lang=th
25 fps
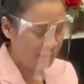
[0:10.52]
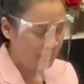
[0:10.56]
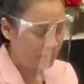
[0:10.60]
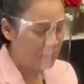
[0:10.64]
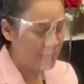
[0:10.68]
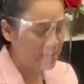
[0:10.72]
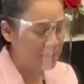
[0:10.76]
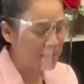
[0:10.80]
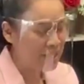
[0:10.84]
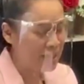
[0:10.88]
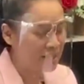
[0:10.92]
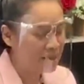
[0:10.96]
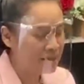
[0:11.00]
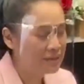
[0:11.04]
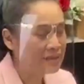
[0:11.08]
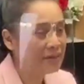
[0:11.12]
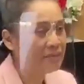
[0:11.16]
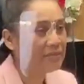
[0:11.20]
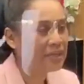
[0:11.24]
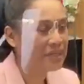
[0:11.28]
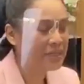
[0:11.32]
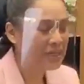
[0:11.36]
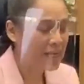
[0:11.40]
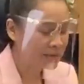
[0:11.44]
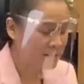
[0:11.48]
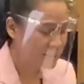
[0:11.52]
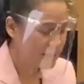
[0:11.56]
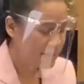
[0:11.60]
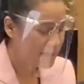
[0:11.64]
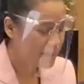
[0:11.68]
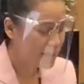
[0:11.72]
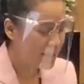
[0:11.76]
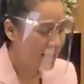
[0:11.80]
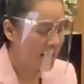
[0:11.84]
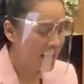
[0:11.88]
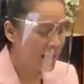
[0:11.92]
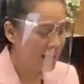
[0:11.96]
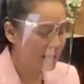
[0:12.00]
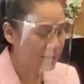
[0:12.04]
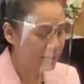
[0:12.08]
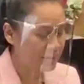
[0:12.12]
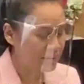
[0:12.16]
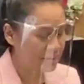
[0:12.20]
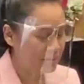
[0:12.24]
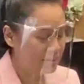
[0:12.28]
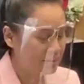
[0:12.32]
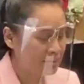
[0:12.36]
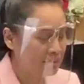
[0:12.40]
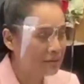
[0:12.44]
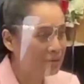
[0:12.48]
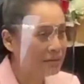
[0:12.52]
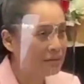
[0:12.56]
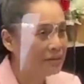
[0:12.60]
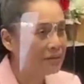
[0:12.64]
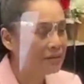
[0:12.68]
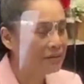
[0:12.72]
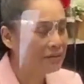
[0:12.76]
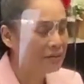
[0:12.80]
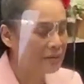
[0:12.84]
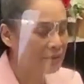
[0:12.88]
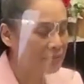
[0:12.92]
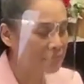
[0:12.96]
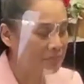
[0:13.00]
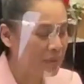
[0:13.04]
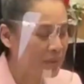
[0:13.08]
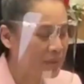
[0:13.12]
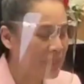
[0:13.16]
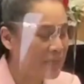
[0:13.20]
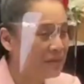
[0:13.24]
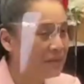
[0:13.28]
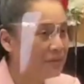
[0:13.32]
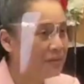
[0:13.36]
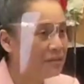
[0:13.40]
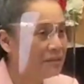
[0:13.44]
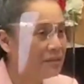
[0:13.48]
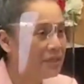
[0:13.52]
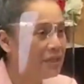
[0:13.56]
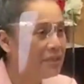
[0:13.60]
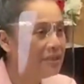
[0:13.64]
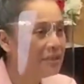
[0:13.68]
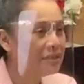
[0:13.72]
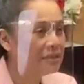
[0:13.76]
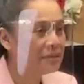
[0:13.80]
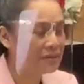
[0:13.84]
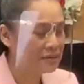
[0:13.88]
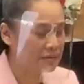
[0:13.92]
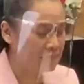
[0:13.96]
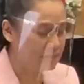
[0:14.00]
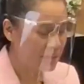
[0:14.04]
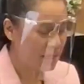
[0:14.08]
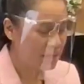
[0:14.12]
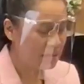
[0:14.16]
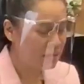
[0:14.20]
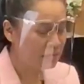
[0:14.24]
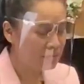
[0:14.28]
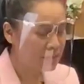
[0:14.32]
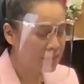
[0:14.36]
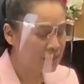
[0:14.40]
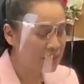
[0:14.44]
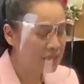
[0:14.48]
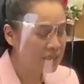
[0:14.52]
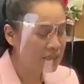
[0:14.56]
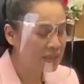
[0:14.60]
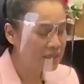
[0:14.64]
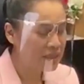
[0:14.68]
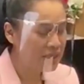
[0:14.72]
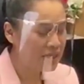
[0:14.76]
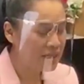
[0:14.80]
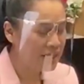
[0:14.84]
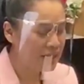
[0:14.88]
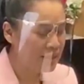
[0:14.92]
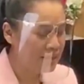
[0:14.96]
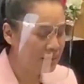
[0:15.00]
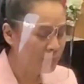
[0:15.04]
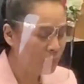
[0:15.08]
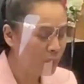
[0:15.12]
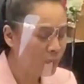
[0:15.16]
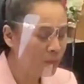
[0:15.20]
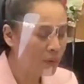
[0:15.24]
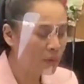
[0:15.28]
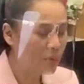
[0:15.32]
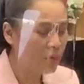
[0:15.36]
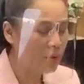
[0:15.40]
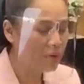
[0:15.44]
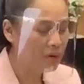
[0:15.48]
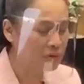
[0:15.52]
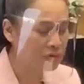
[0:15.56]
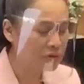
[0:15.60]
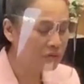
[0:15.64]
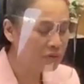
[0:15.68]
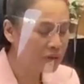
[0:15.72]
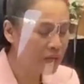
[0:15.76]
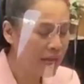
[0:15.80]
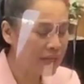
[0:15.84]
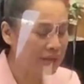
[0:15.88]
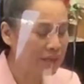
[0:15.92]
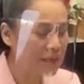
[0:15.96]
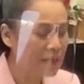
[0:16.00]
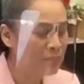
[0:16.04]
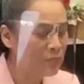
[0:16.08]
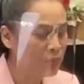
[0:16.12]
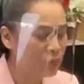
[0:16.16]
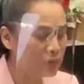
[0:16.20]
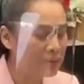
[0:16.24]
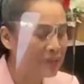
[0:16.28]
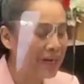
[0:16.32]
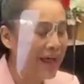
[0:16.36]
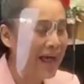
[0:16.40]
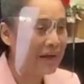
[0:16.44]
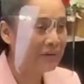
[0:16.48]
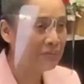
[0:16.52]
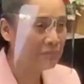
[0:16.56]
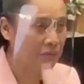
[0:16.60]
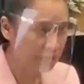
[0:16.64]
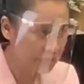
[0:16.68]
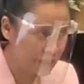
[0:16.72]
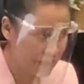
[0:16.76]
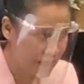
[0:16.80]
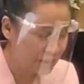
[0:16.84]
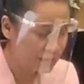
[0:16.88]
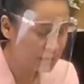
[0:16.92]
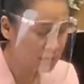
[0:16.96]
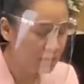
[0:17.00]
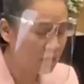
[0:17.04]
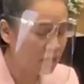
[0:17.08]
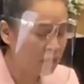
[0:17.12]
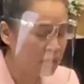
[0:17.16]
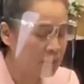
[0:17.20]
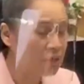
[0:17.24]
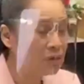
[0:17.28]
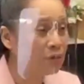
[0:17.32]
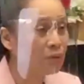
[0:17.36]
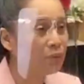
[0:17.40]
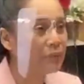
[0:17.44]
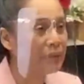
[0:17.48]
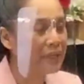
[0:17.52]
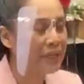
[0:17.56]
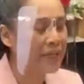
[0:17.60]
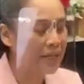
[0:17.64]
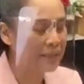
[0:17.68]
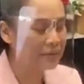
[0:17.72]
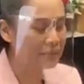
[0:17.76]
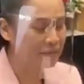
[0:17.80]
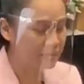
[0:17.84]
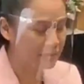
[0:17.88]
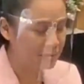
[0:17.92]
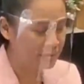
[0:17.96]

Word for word: ประเด็นจะมีดังนี้ค่ะ ประเด็นที่หนึ่งในกรณีที่ผู้ปกครองต้องการให้บุตรหลานเรียนต่อในโรงเรียน